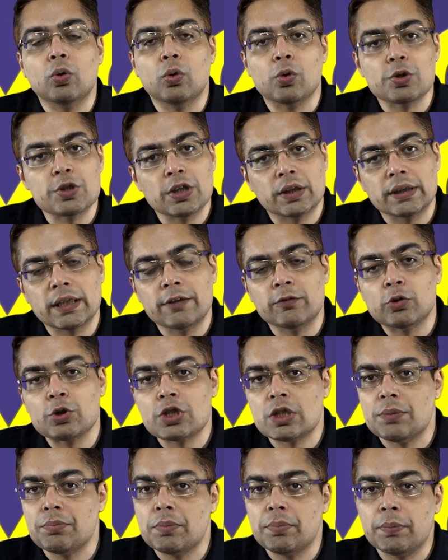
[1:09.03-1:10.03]
हो सकता है वो
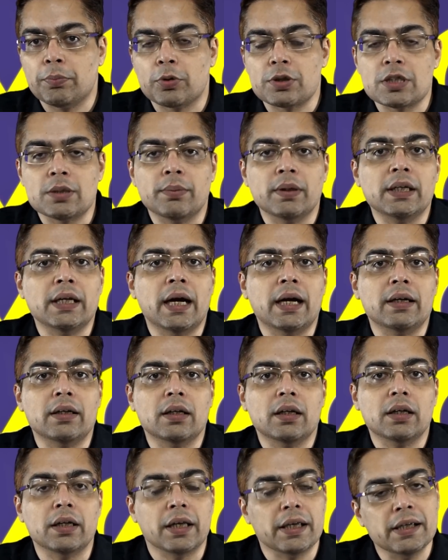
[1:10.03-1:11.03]
समय पे पॉसिबली
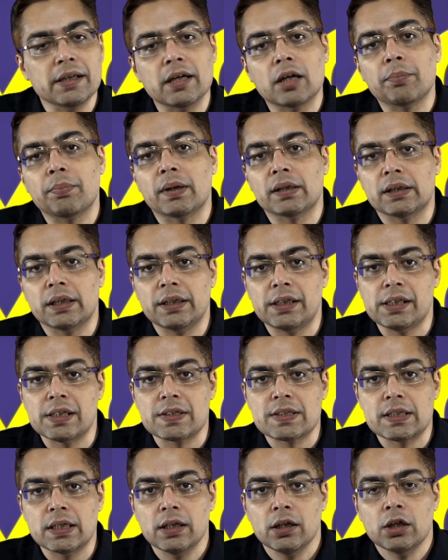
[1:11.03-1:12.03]
हैंडल नहीं कर पाते ठीक
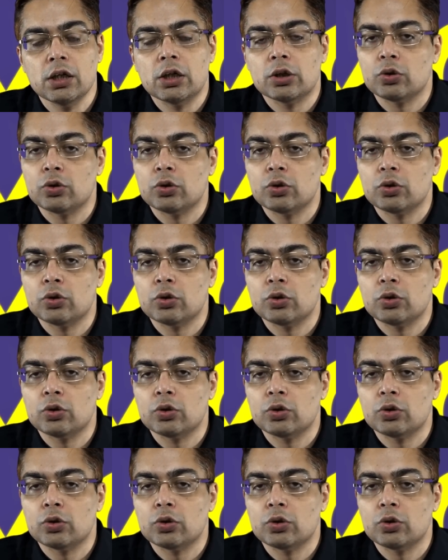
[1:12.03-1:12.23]
से